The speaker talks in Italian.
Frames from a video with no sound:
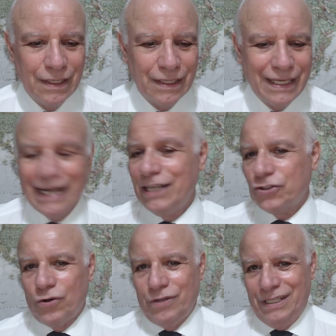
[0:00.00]

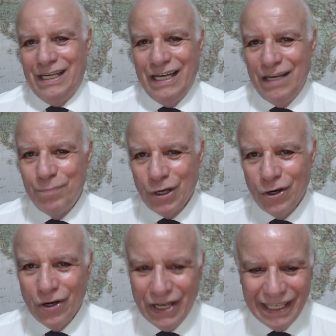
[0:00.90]
Chiarisco, il
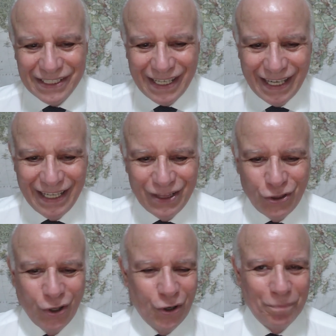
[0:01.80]
libro è
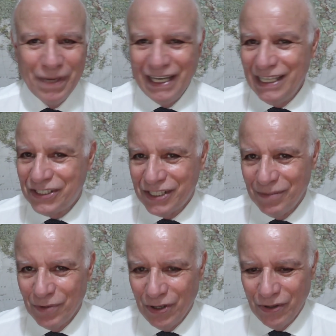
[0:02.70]
scritto
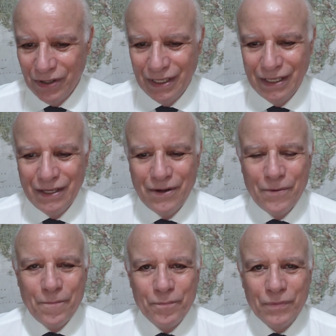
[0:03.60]
benissimo,
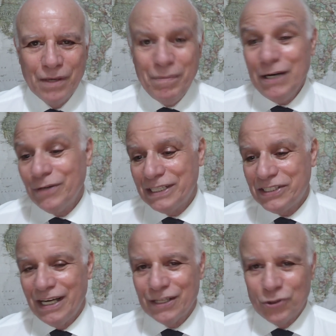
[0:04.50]
ma non è
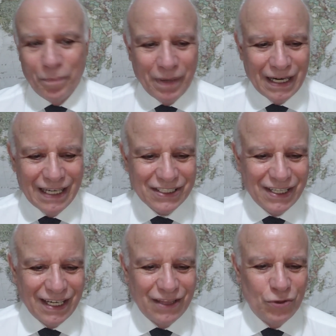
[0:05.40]
certo per
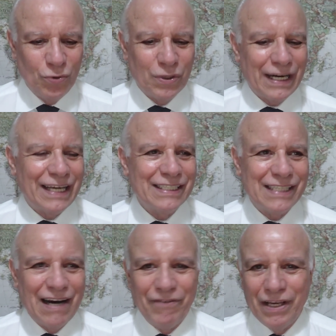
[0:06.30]
scrittura che
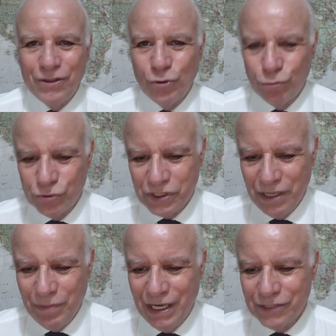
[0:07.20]
sta avendo un
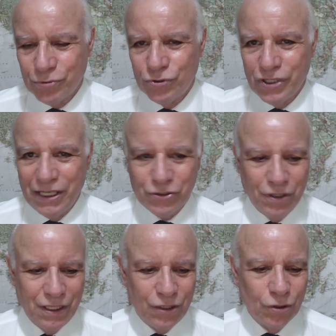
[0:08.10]
simile successo
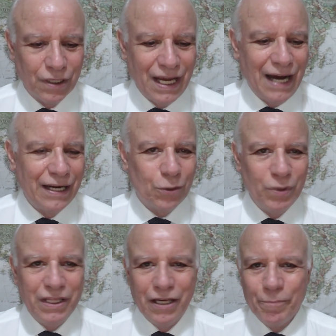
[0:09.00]
editoriale,
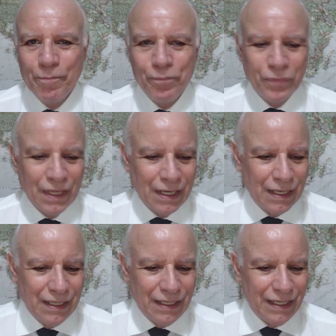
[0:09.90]
quindi
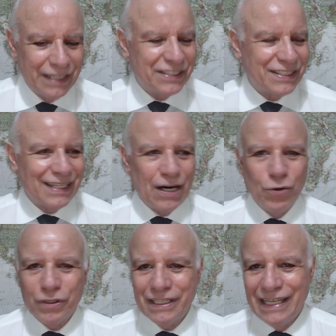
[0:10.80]
le
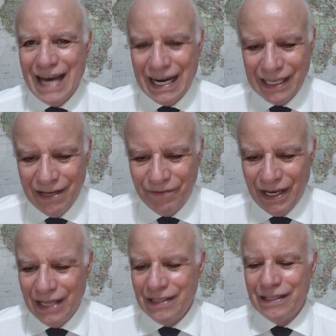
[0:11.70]
straordinarie
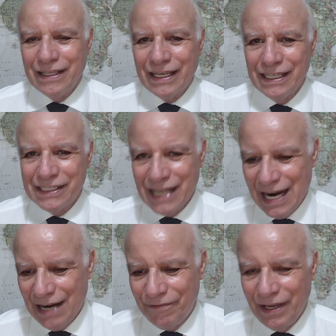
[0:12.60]
vendite che
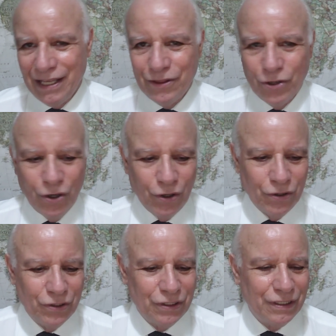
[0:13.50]
sta avendo
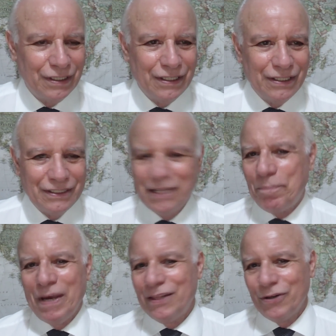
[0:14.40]

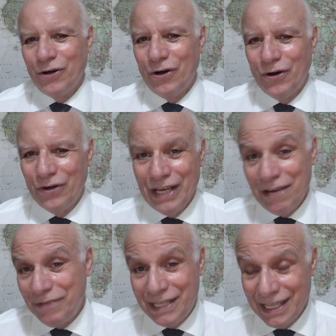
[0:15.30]
dipendono
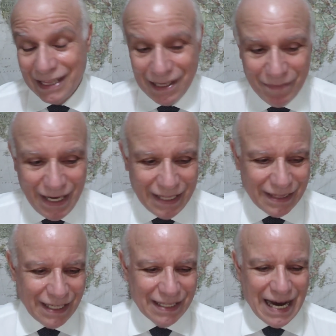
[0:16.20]

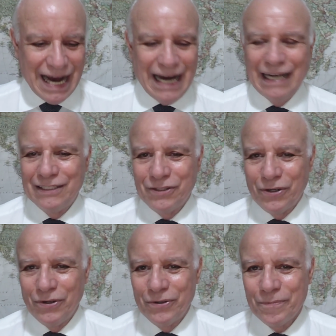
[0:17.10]
evidentemente da
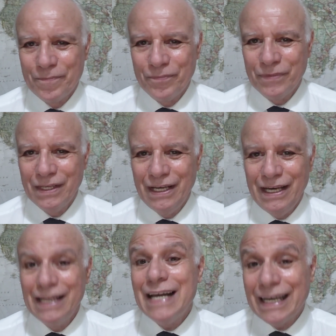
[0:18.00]
altro.
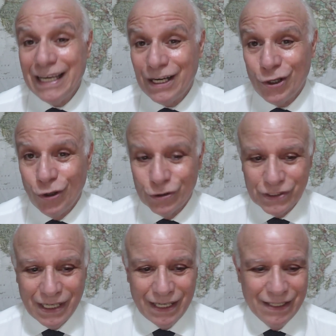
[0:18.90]
E da che cosa?